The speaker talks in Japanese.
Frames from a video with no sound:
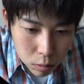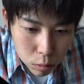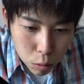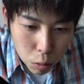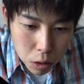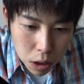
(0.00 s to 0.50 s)

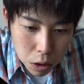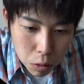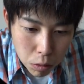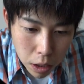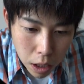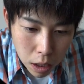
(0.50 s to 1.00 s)
どっちにし
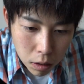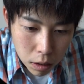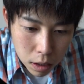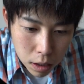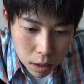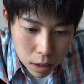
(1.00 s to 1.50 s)
ようかな
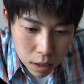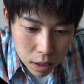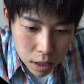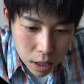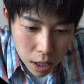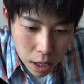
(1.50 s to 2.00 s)

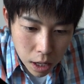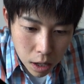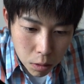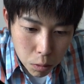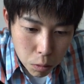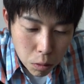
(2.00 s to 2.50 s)

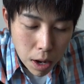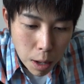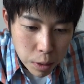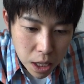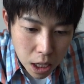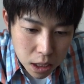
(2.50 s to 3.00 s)
この
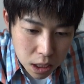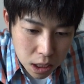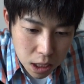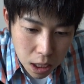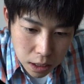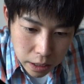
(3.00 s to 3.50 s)
神化
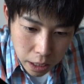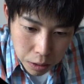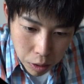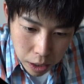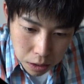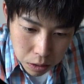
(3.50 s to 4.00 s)
進化祭
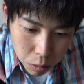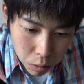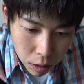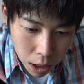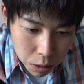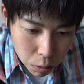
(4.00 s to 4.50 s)
のやつ
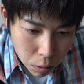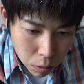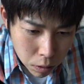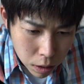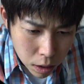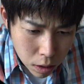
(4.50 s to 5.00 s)
とあ
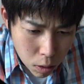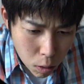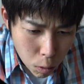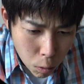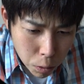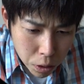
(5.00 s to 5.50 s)
と
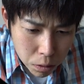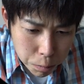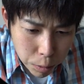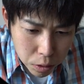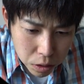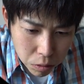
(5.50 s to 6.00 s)

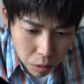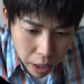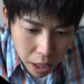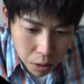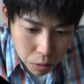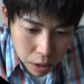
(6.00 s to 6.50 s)
オリュンポスの
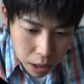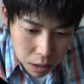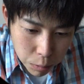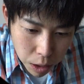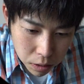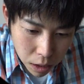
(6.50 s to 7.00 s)
系譜ってや
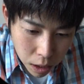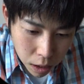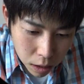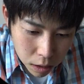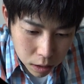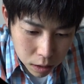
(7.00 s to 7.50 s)
つもある
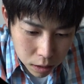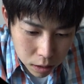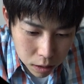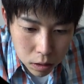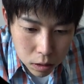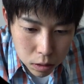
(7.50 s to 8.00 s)
な
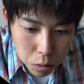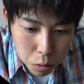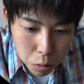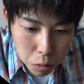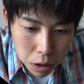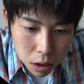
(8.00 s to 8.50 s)

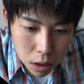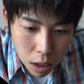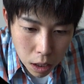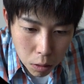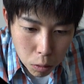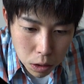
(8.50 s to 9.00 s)
そし
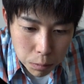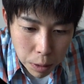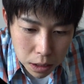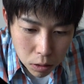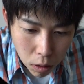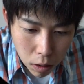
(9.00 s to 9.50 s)
たらこっち
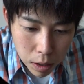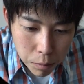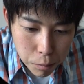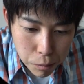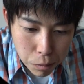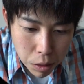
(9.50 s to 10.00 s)
もそう
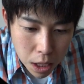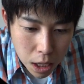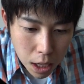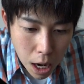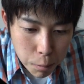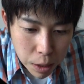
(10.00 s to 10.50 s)

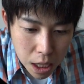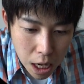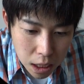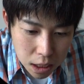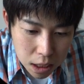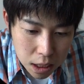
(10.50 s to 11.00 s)
神
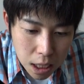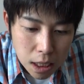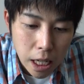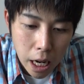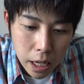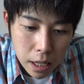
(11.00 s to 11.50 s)
化進化
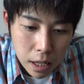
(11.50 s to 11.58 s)
祭